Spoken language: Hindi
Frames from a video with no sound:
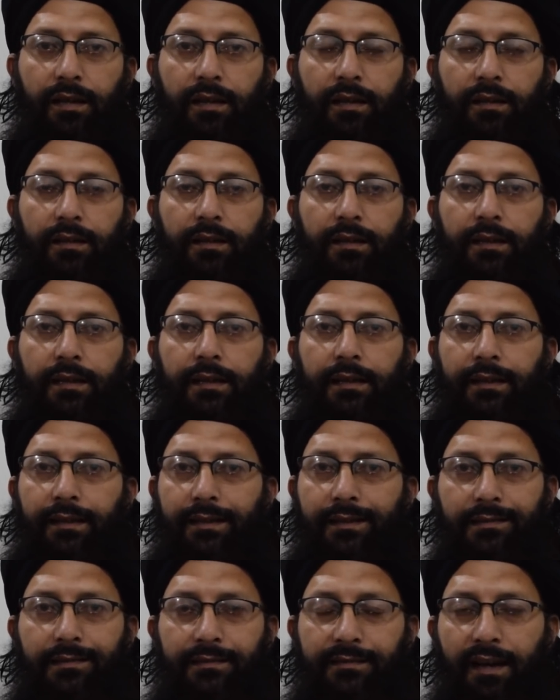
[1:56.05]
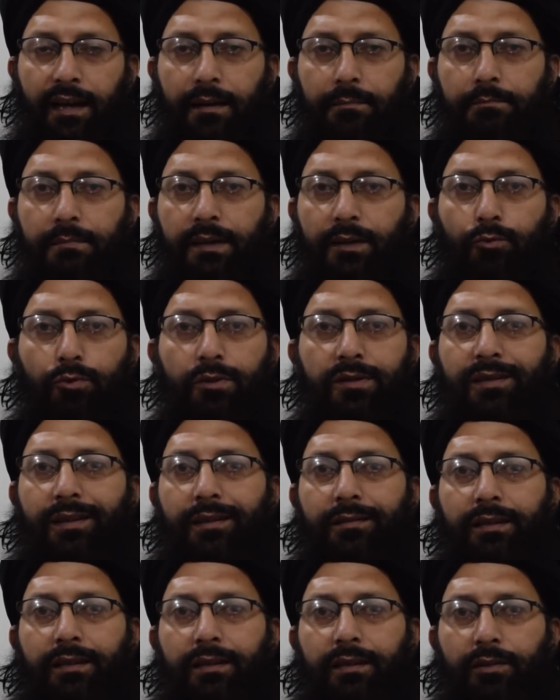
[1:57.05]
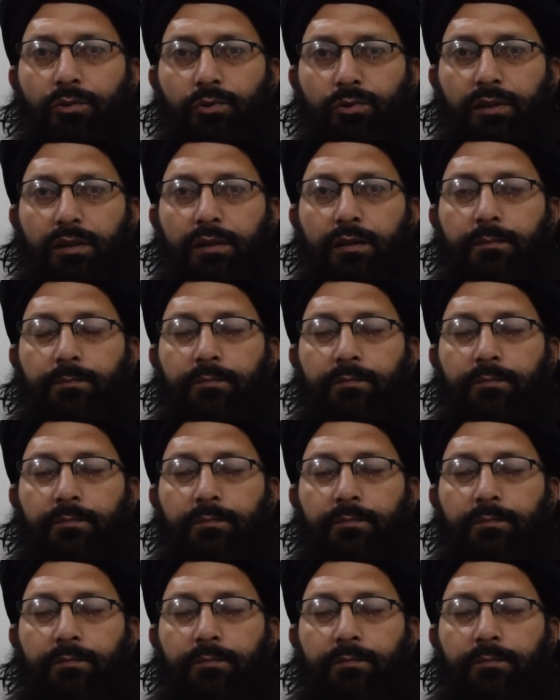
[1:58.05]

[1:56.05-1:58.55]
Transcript: है इस्लाम में कोई सरहदें नहीं होती